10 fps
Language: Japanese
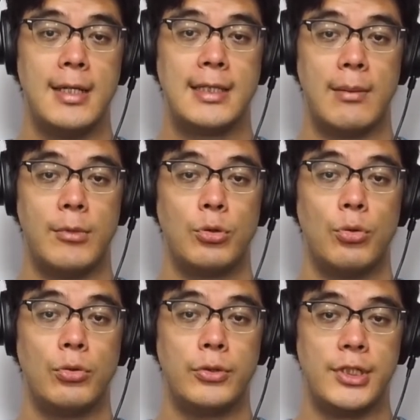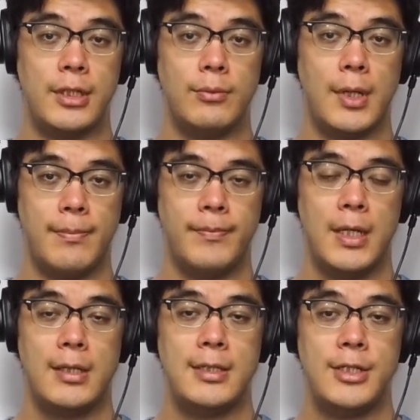玉の大串は
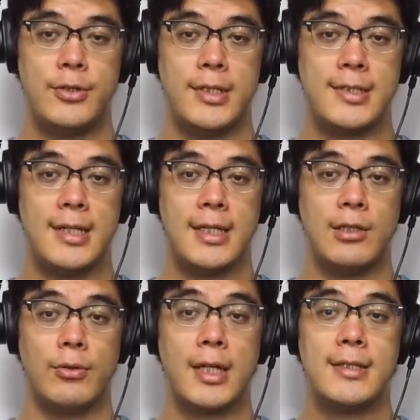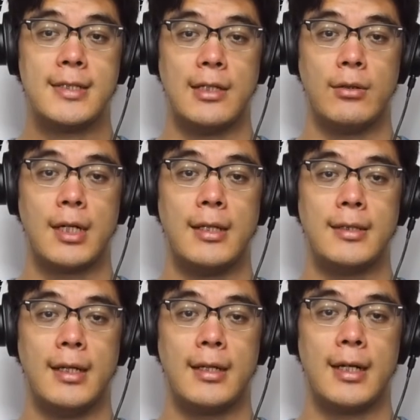21世紀の現在の観
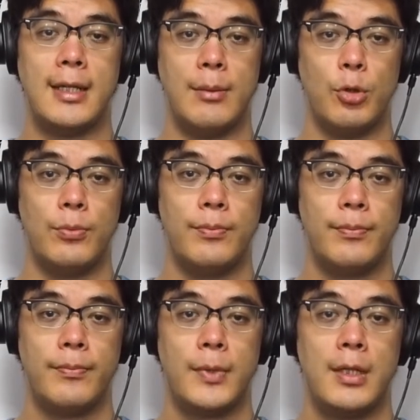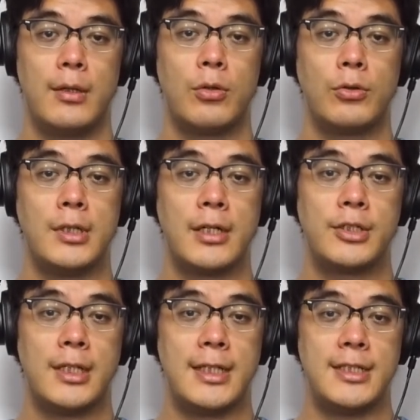点からでも、国学
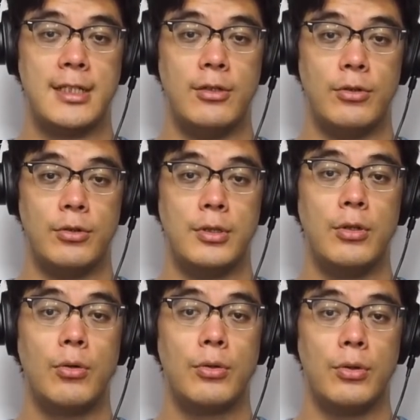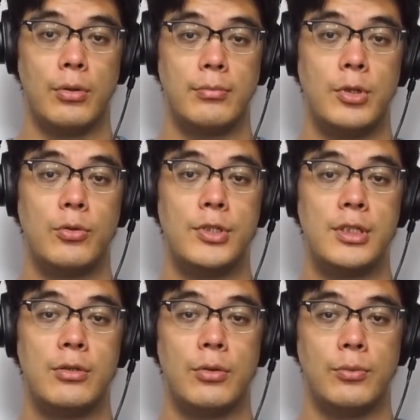者たちによる日本論、日本
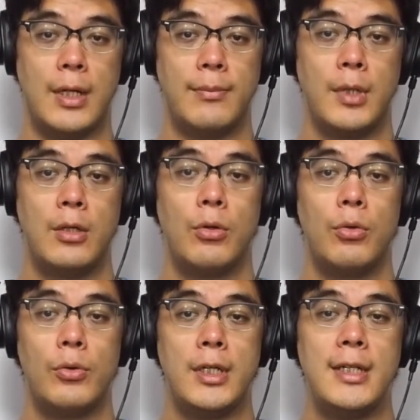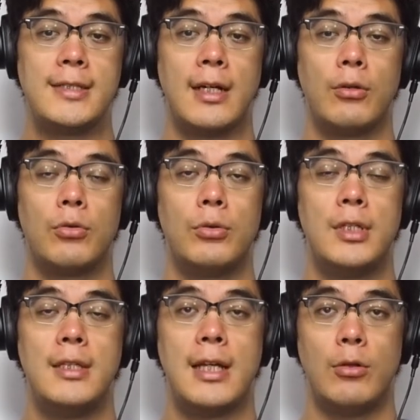人論は大いに参考
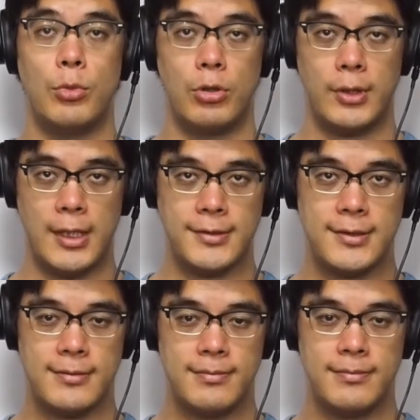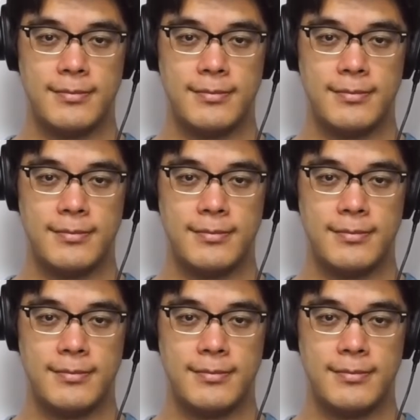になるものです。